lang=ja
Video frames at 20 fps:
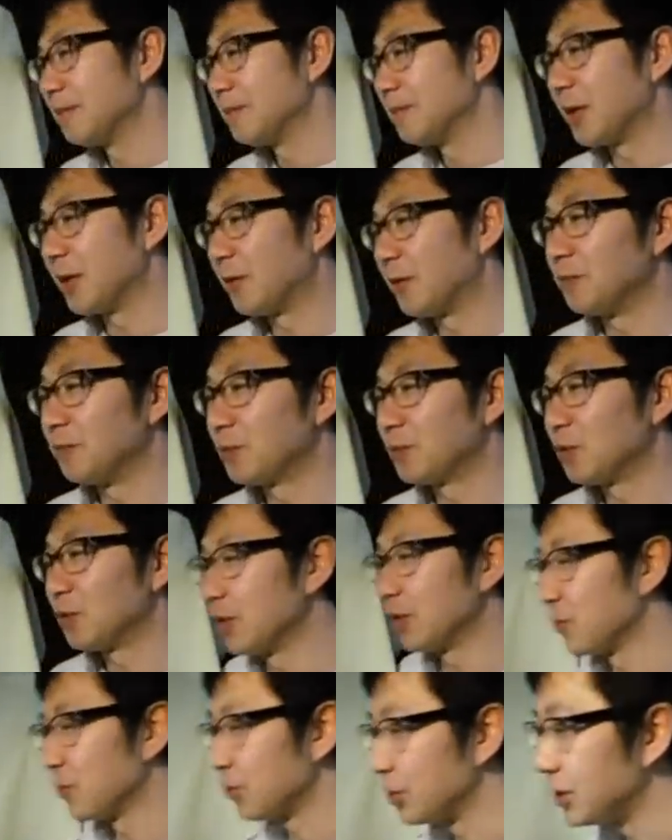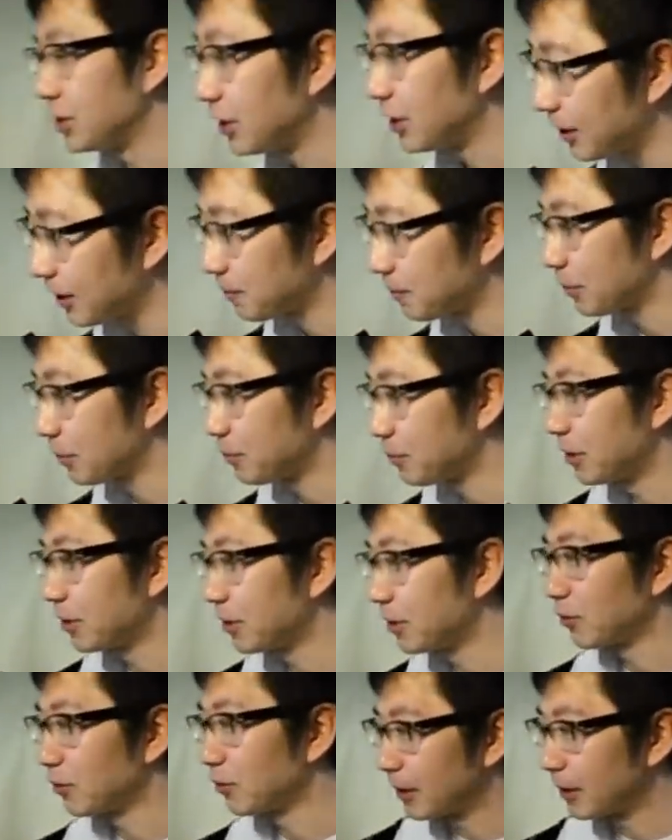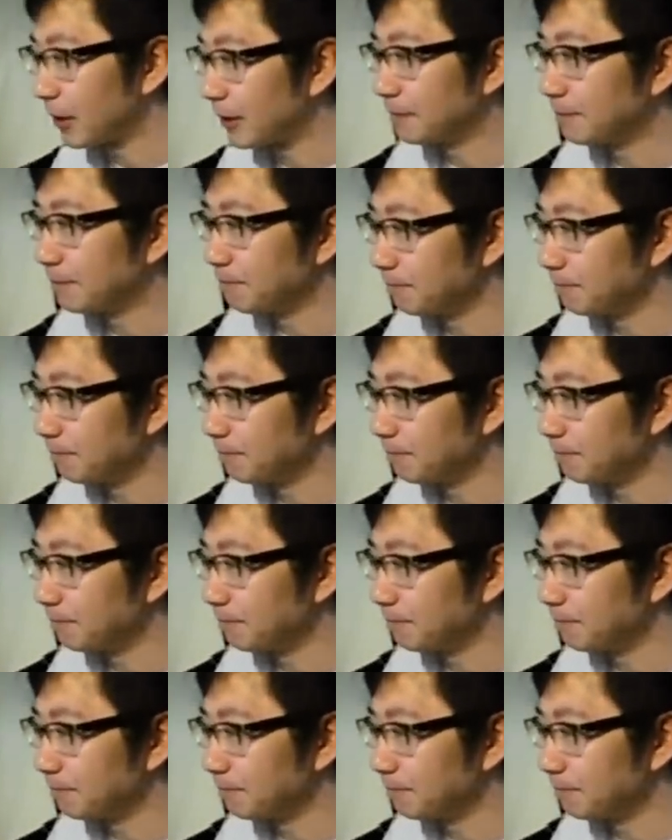いや本当にでもいいねやっぱり見てるとねう